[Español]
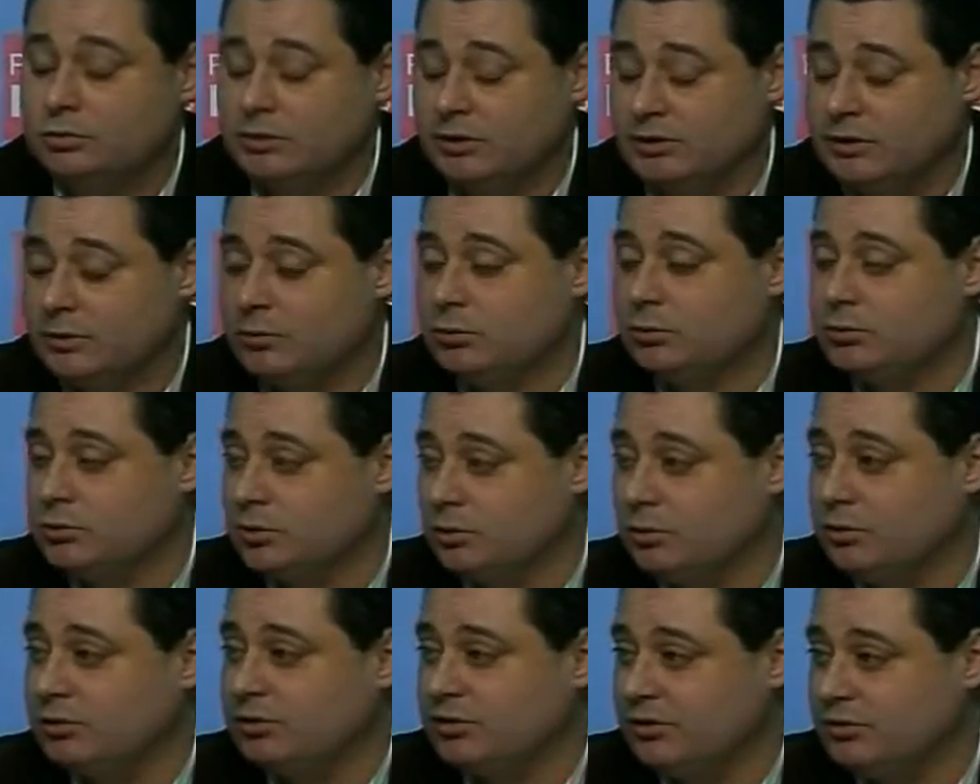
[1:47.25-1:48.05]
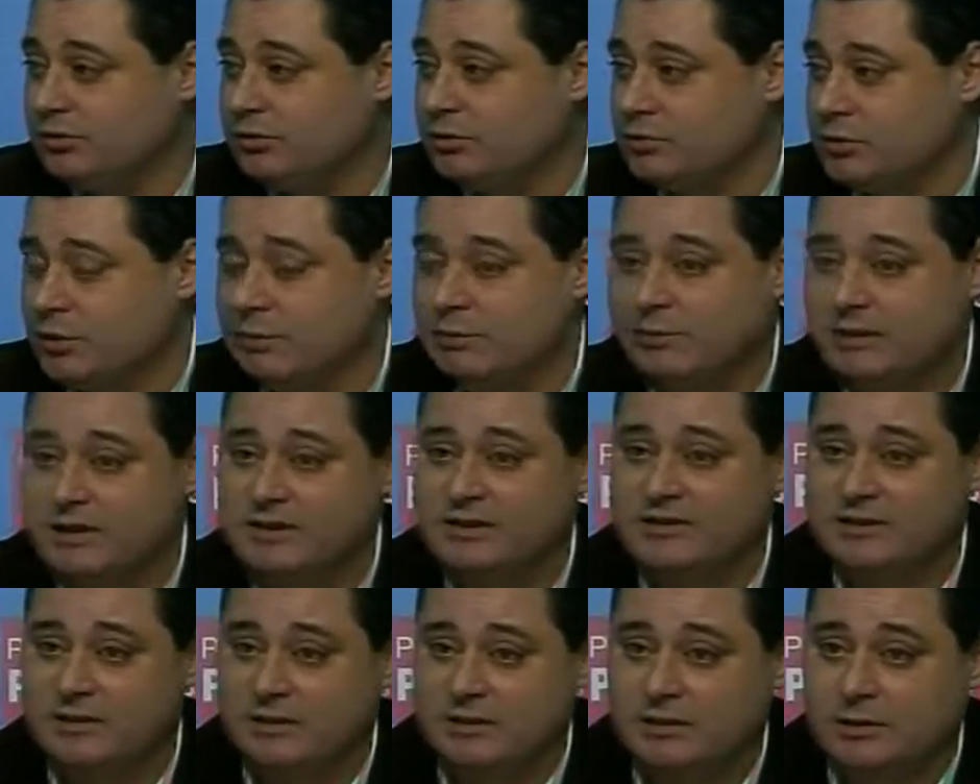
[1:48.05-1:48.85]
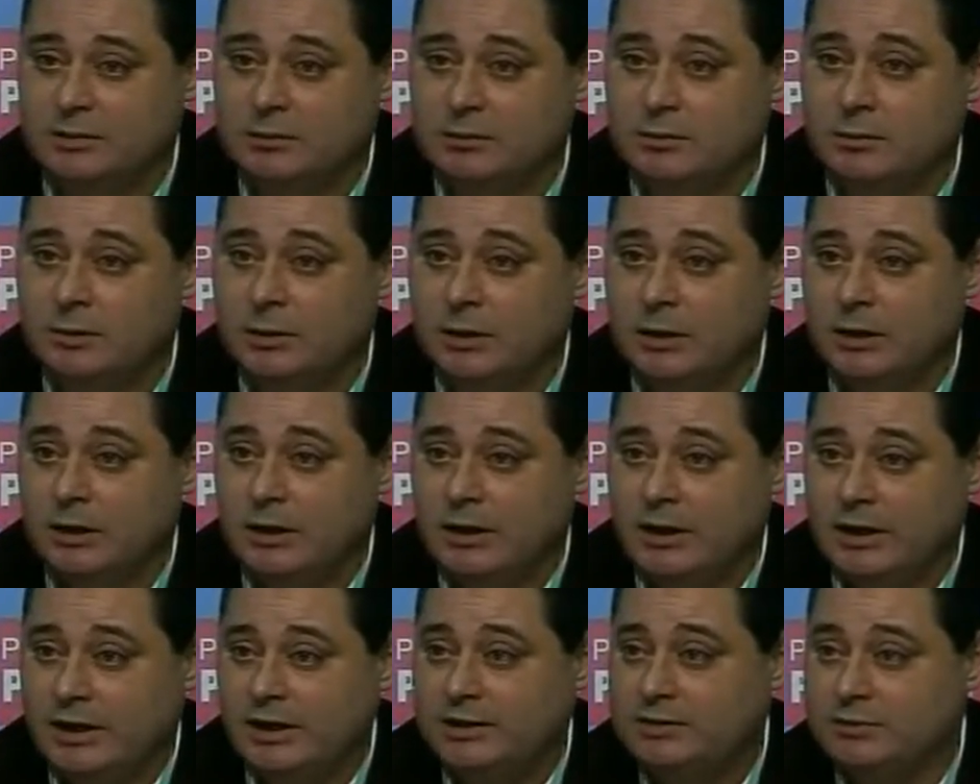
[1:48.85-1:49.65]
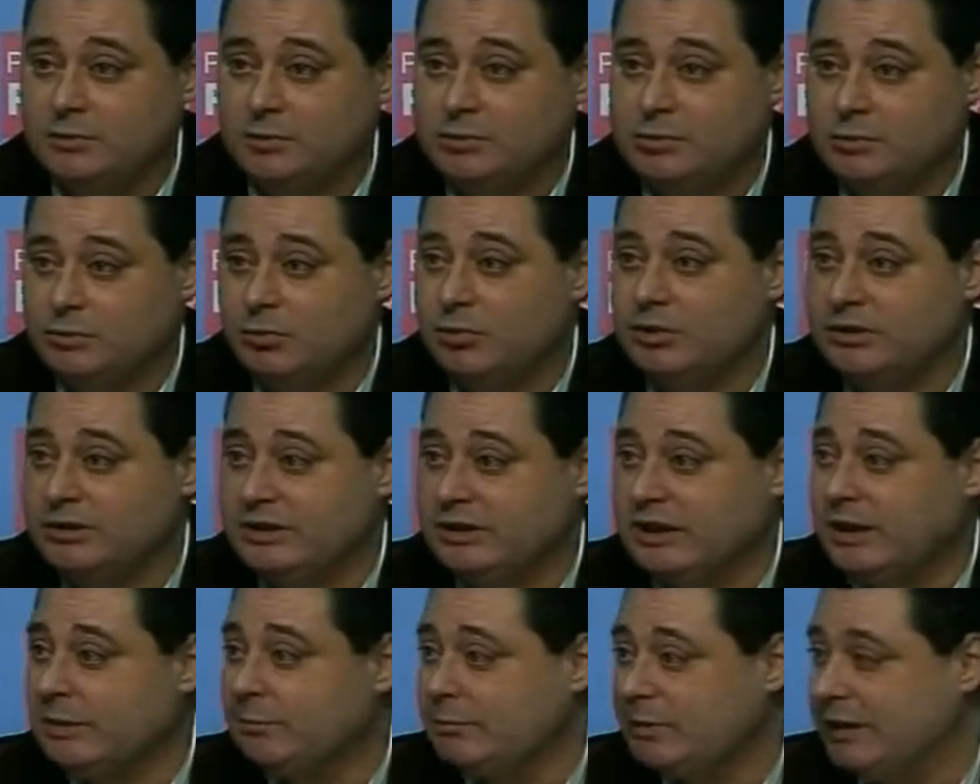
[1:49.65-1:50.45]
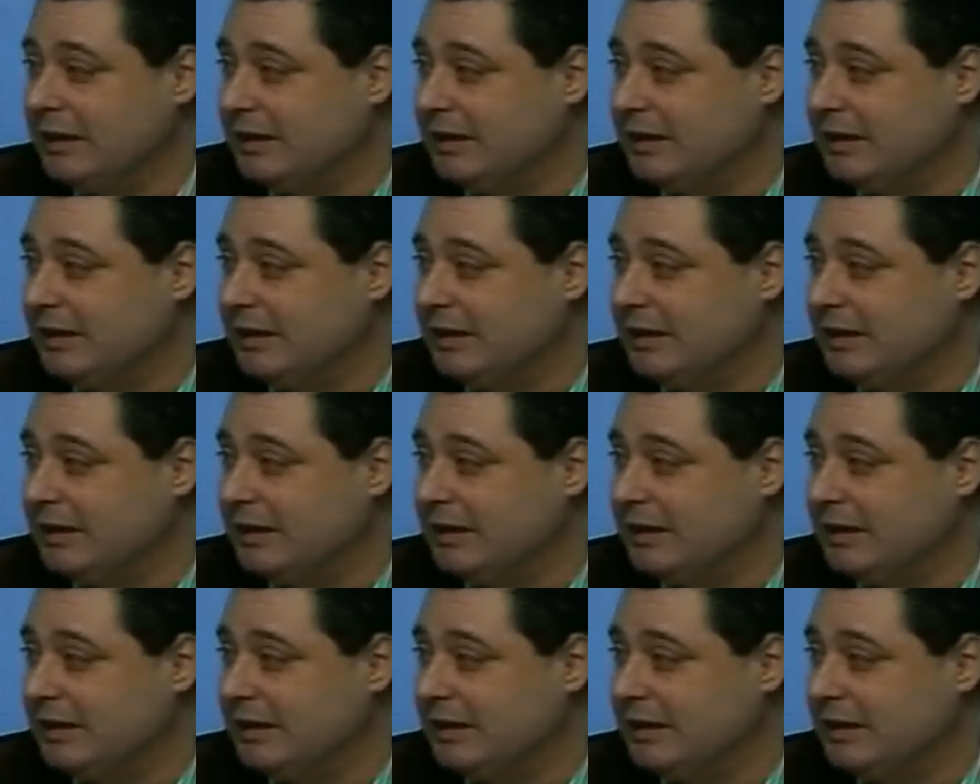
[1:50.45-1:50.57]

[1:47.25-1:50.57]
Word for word: recurso, contencioso administrativo, esto se puede tirar para